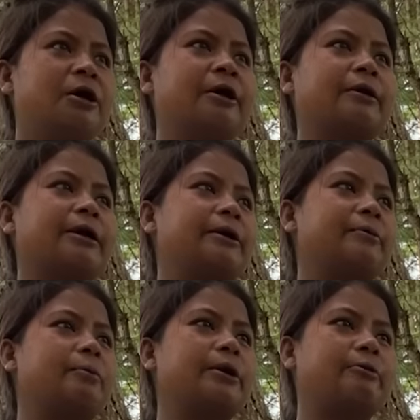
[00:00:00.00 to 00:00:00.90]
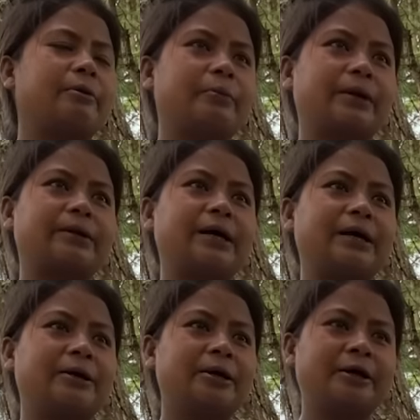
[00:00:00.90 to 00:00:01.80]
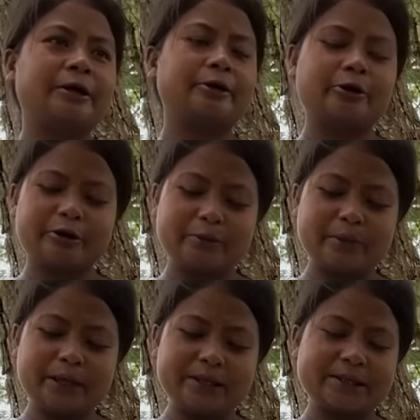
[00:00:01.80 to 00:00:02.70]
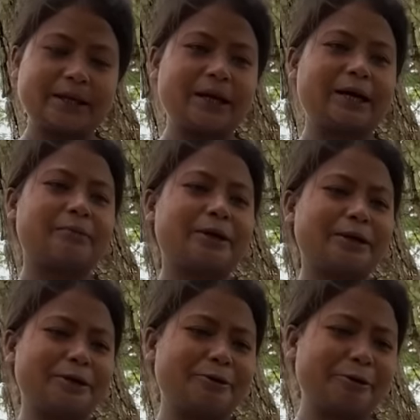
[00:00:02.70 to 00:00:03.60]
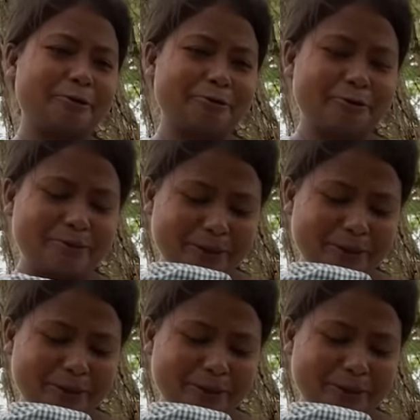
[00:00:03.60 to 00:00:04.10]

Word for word: nre ki bre wa pertai ki don ki ba isen ai bat ki don lu ki ba